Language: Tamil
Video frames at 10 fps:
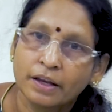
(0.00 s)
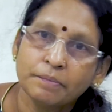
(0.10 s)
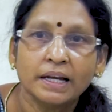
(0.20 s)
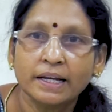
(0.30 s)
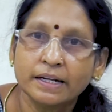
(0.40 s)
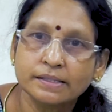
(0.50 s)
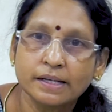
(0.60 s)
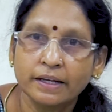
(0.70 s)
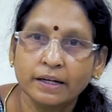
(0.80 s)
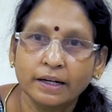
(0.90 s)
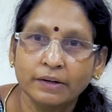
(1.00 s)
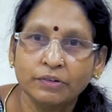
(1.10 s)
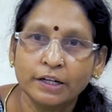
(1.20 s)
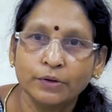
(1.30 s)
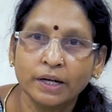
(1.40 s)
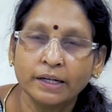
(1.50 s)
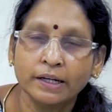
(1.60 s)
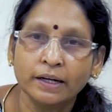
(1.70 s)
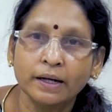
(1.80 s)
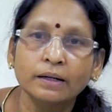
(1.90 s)
ஹிமாலயாஸில் இருக்கிறவங்களையும்
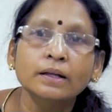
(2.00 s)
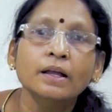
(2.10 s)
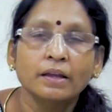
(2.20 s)
நினைக்கலாம்